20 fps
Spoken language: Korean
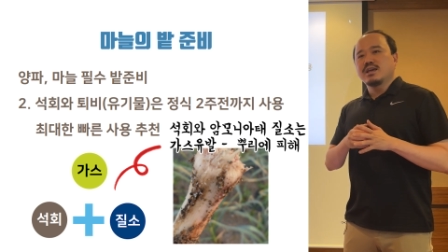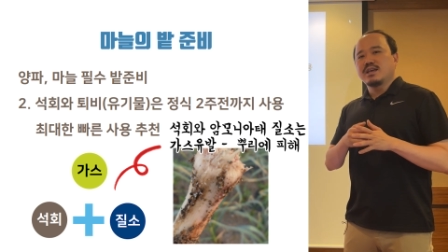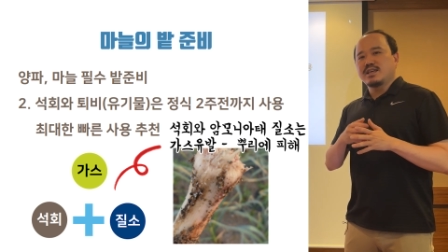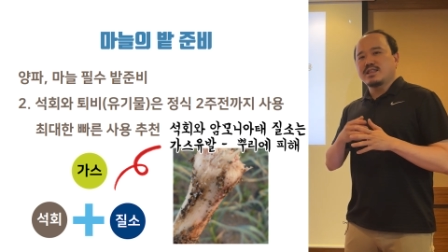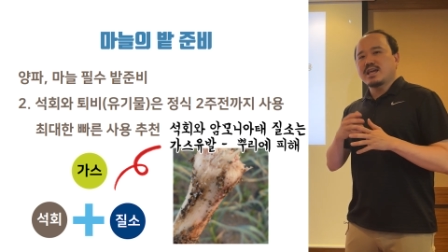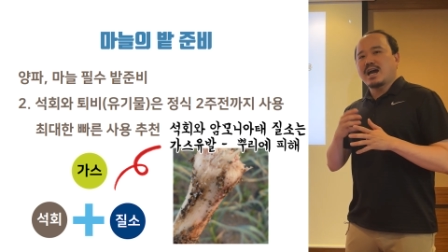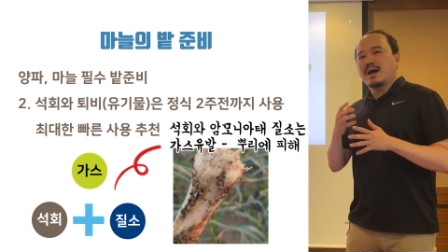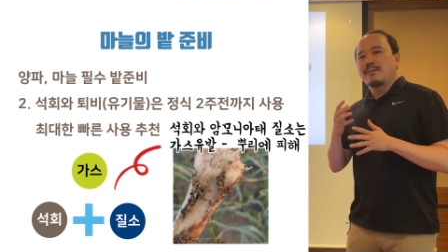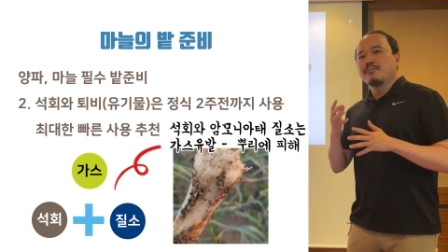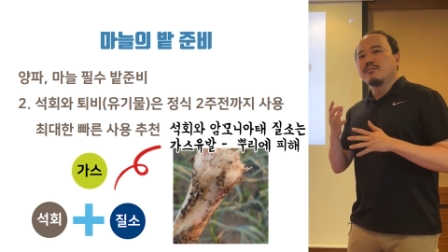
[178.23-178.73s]

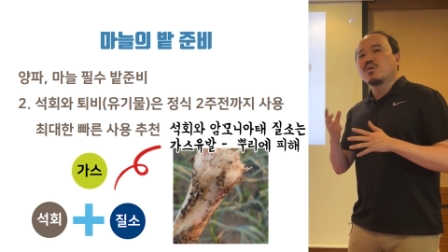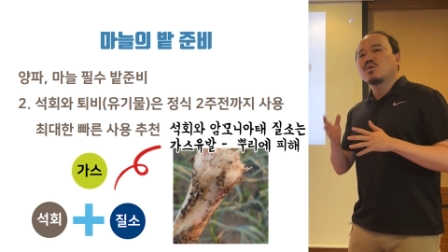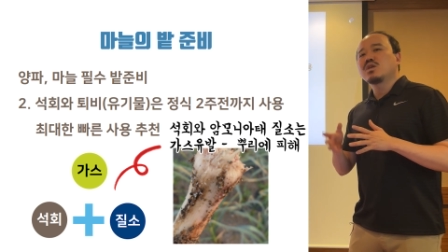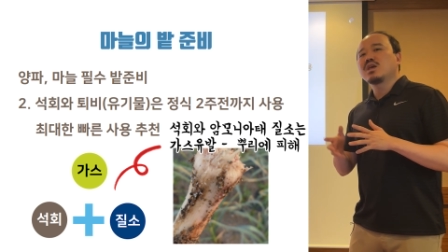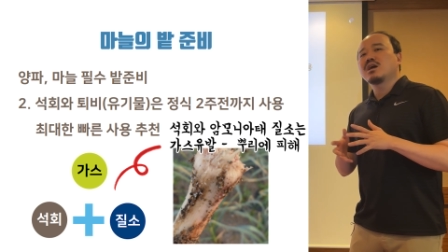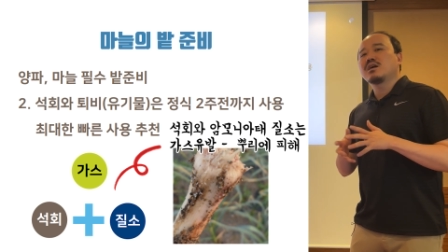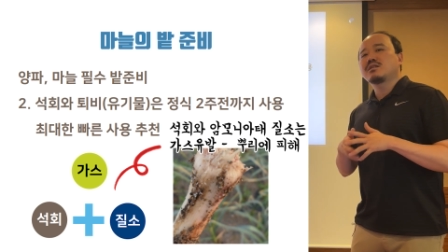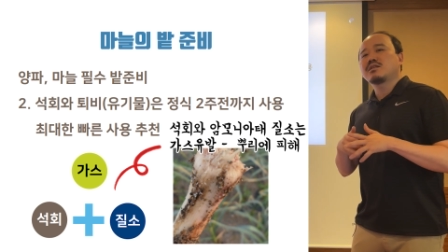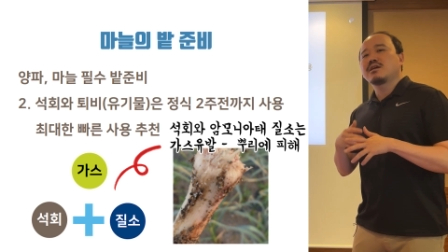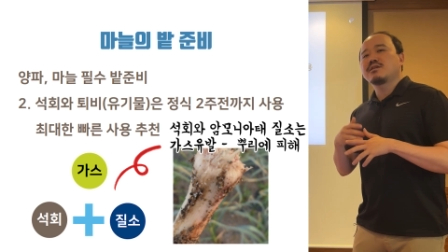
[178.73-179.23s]
이제
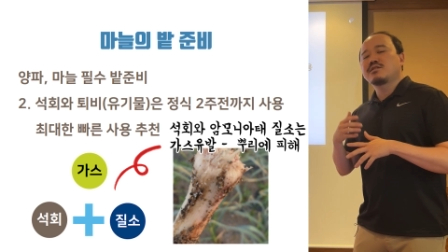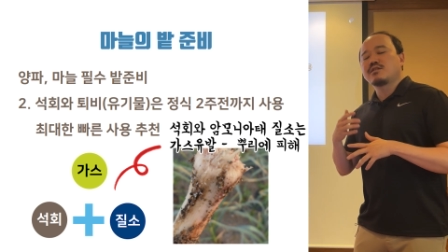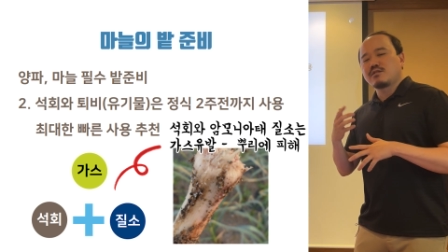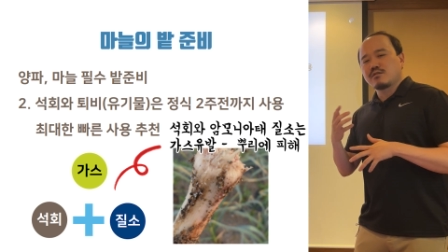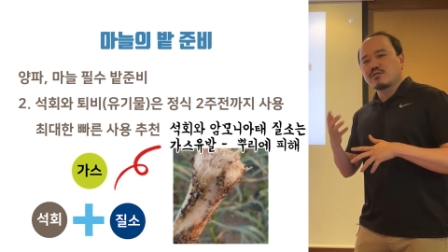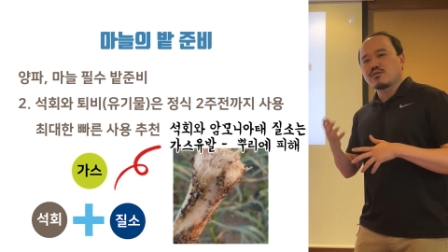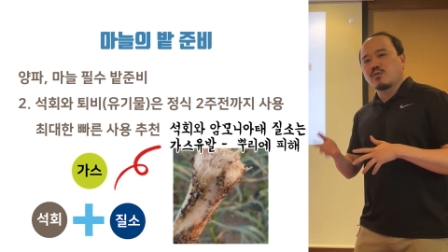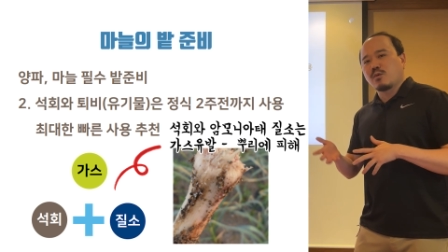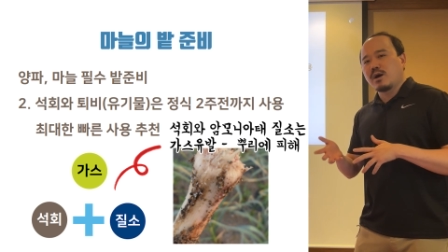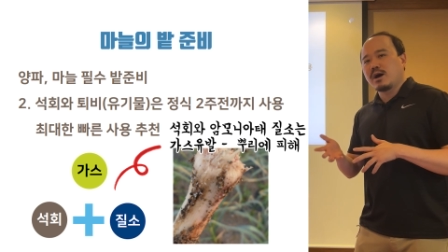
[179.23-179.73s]
암모니아트의
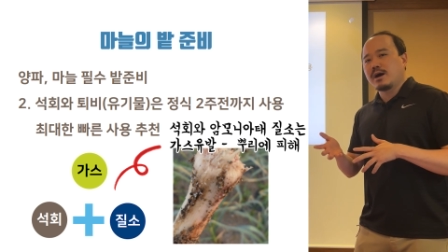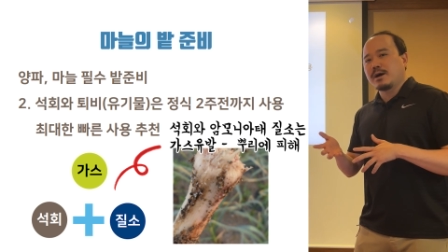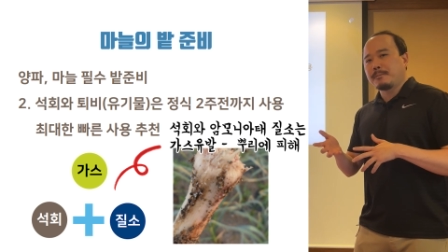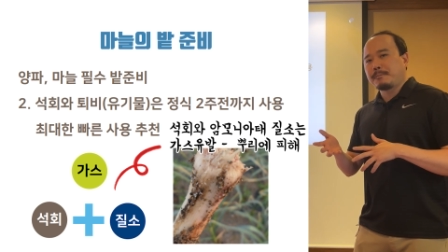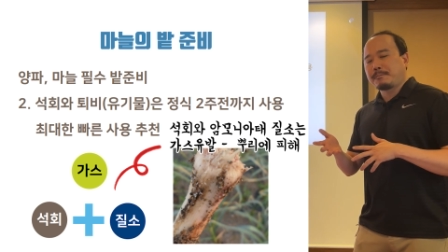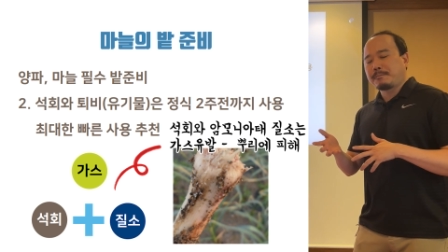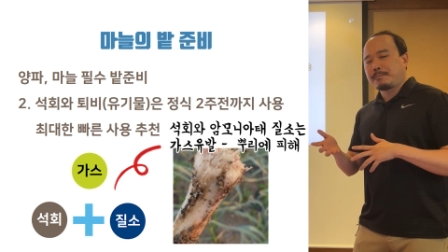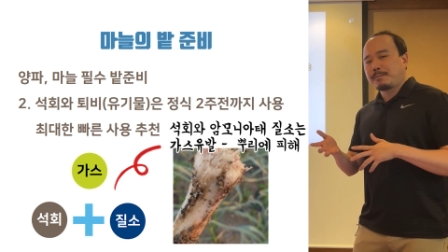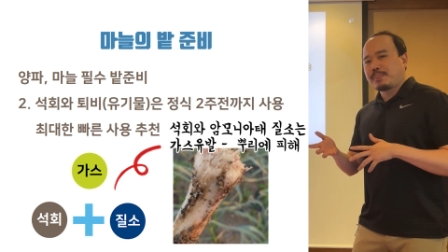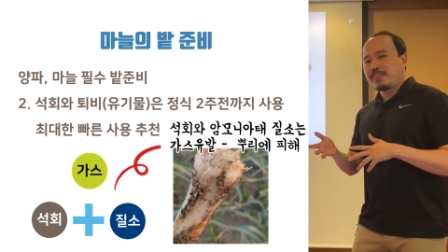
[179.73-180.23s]
질소와
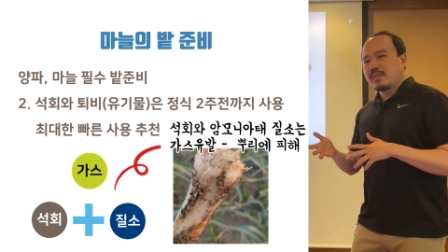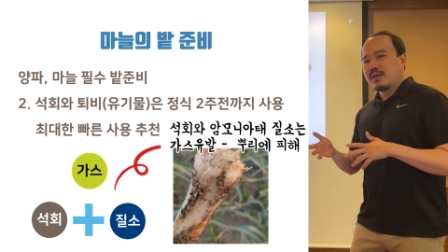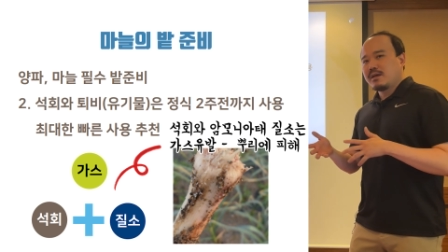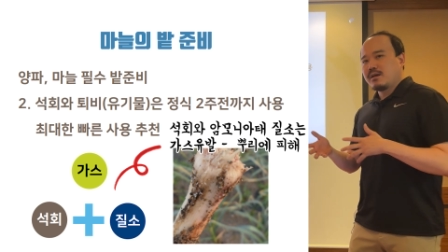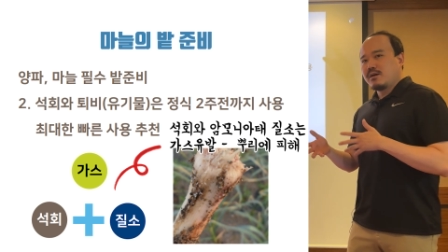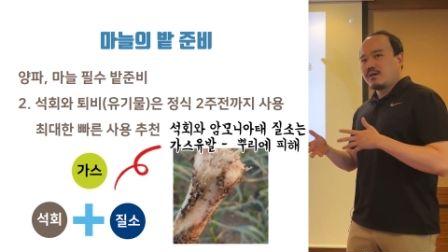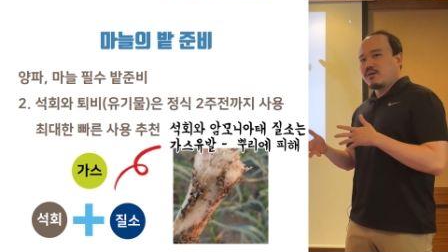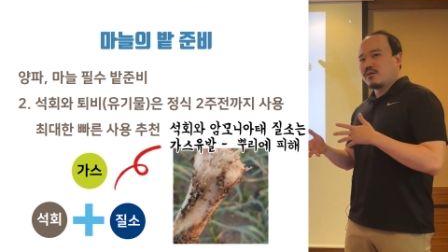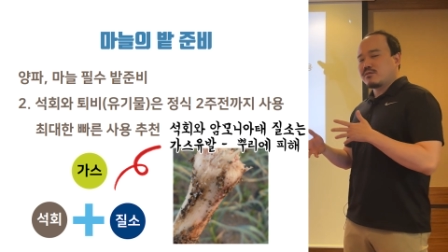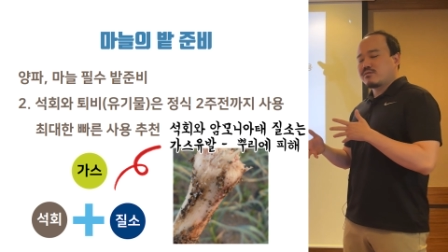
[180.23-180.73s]

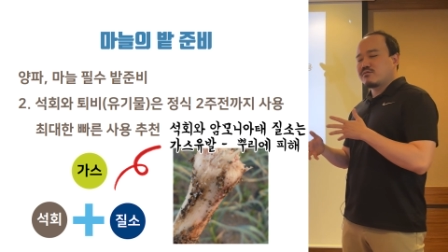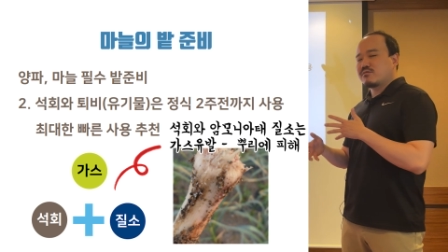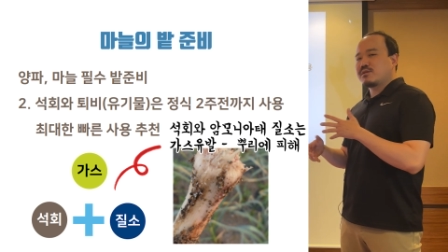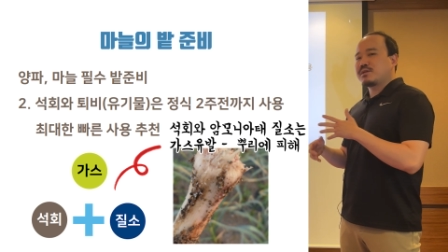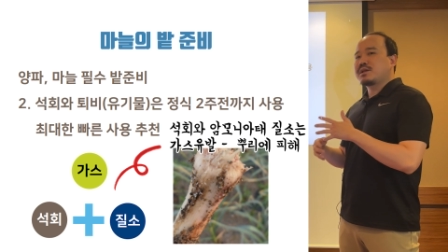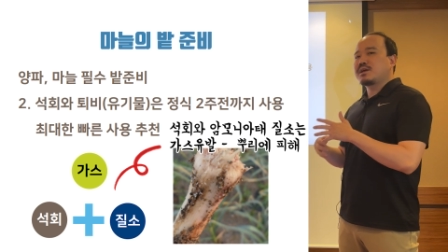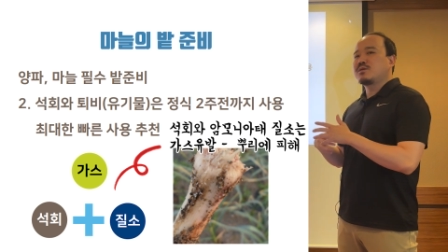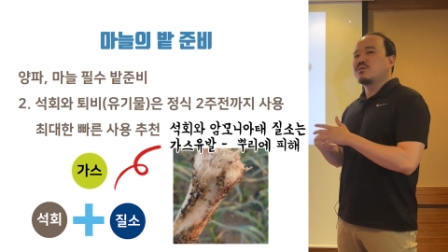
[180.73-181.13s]
어, 수산화